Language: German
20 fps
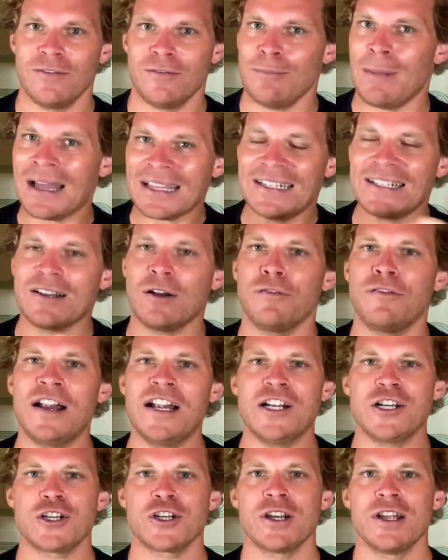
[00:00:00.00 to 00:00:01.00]
machen das auch
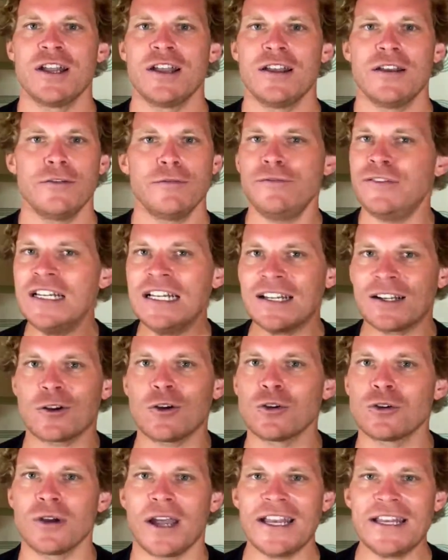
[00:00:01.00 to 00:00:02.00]
falsch. Viele der
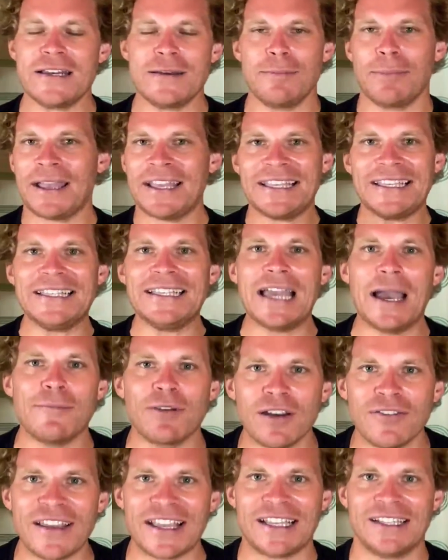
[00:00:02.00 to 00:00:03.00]
Konkurrenten brechen hier
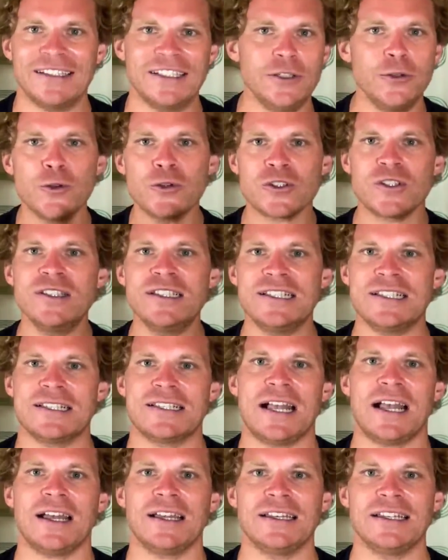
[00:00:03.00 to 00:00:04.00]
einfach weg. Die nützen diese
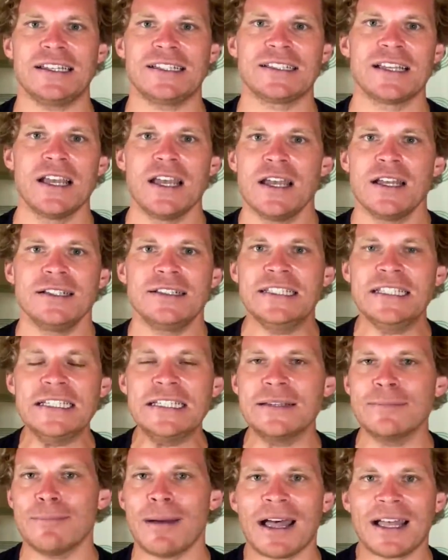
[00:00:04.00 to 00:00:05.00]
Sache nicht.
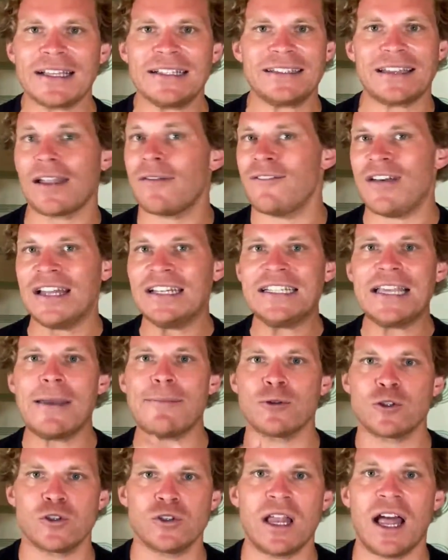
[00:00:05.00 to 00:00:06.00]
Die machen, werden hier
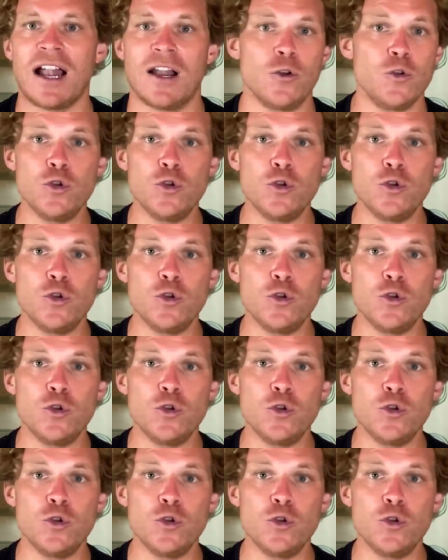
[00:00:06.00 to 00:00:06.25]
emotional,